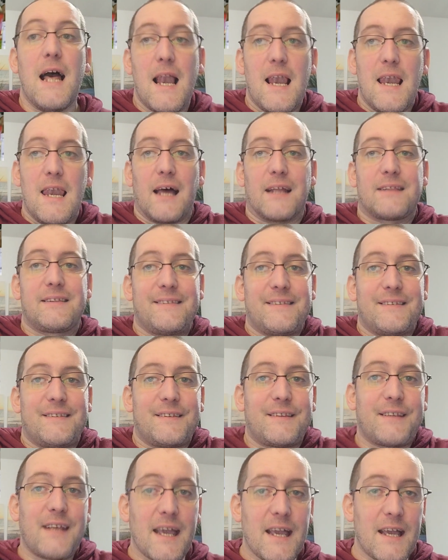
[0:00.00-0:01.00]
La
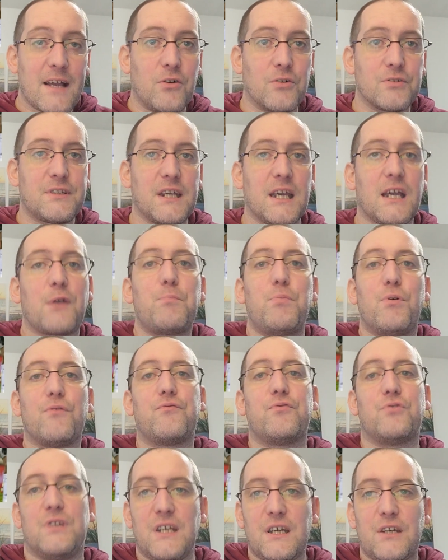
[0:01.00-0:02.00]
terre entière peut
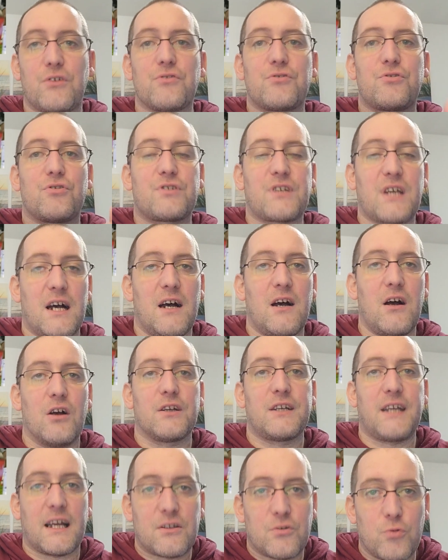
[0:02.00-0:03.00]
vous dire que ce sera
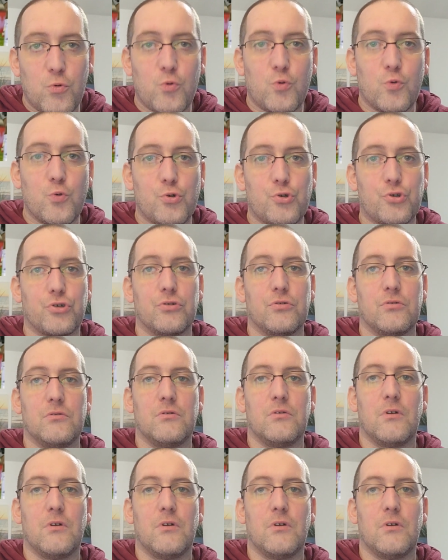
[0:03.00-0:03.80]
un carton rouge.